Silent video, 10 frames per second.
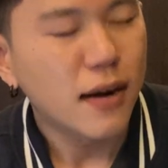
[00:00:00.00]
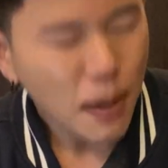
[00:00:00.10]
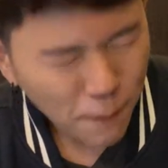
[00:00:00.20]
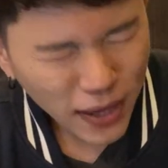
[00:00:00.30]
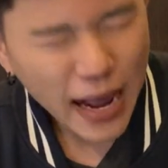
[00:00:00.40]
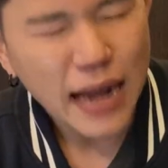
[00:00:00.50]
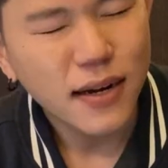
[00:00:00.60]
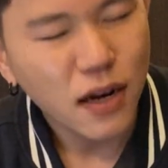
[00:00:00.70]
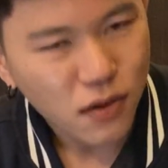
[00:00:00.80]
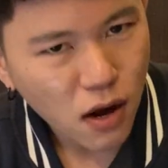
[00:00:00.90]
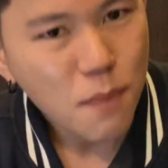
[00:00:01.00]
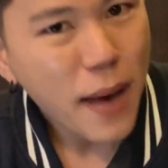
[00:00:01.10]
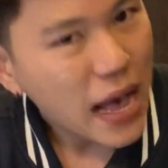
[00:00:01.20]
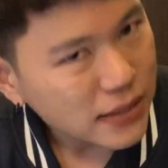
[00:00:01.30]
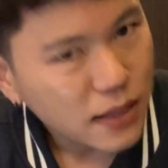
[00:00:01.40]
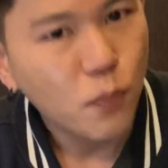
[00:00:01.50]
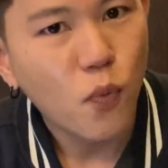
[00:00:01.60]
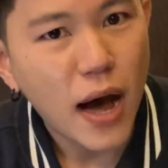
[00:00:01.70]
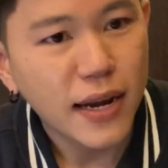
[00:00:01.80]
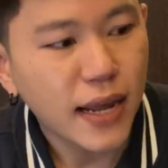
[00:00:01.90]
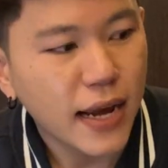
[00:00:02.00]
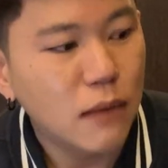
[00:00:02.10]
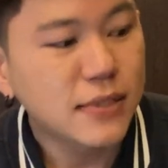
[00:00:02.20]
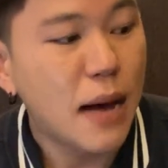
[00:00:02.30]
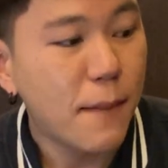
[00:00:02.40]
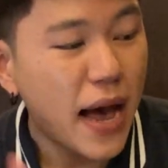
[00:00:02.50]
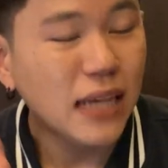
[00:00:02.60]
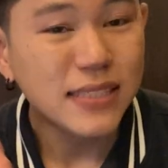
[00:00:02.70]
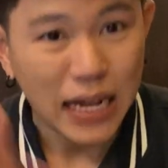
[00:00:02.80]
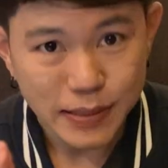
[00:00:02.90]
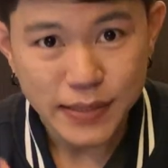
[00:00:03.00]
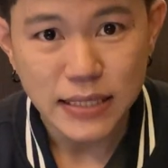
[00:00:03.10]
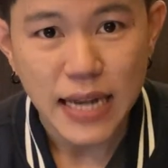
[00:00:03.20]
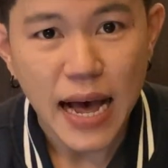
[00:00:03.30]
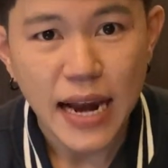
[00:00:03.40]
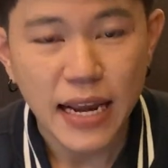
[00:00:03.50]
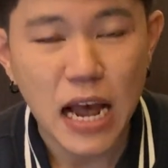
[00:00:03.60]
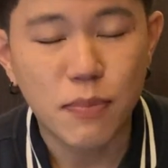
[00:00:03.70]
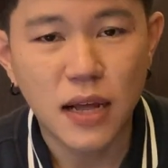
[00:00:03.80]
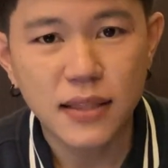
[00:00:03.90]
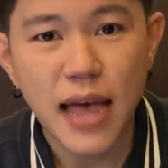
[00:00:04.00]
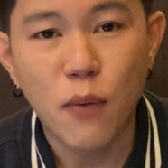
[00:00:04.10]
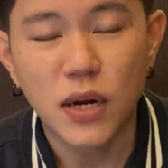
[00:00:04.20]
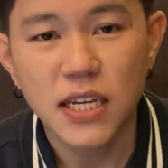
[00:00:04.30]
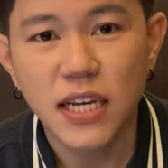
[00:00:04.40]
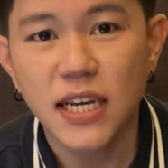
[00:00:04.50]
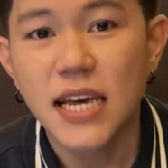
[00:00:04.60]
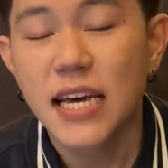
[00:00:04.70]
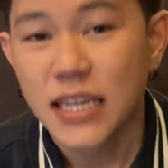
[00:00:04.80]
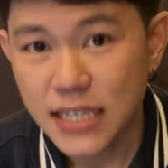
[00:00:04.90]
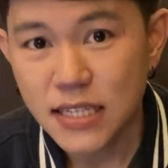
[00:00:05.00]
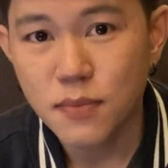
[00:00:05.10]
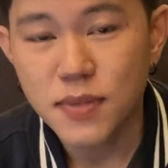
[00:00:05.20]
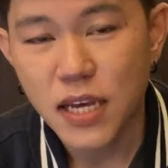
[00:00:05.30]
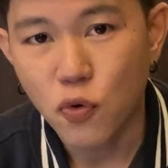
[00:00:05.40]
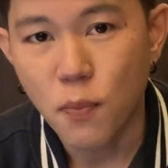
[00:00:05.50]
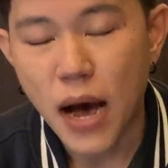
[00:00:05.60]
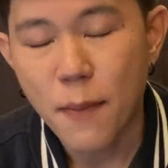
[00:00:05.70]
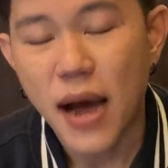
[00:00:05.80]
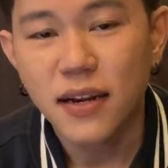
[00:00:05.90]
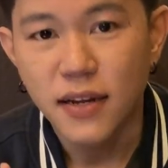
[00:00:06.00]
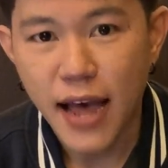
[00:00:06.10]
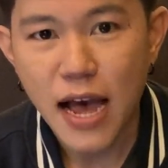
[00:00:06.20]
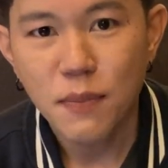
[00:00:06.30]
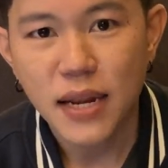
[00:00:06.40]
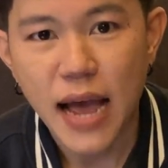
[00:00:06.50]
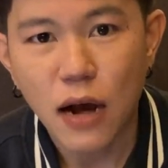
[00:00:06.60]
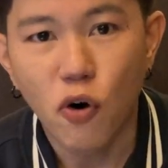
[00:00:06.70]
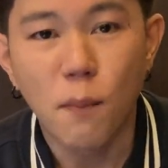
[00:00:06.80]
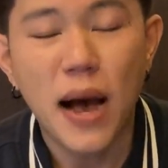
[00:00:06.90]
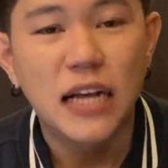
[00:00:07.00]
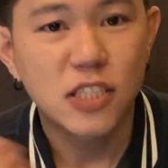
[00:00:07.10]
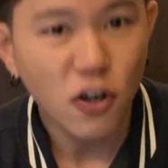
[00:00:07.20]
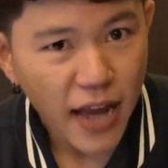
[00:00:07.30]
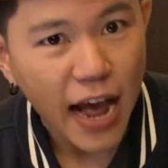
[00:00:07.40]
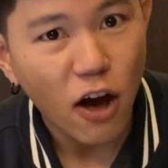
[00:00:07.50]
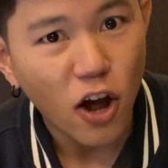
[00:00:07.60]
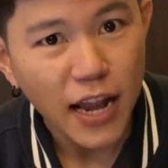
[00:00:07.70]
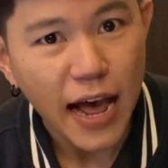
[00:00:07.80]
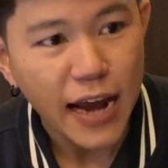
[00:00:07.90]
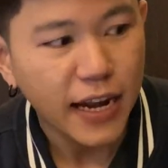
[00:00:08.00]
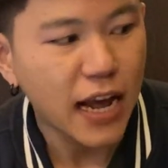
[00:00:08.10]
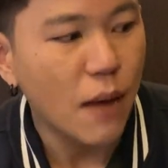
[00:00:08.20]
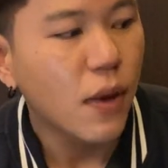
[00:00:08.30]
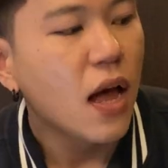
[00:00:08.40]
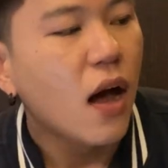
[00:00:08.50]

รับประกันหนึ่งร้อยแปดสิบวันนะครับสามารถสั่งซื้อได้นะครับตั้งแต่วันที่ยี่สิบสี่กุมภาพันธ์ถึงห้ามีนาคมผ่านช่องทางออนไลน์นะครับ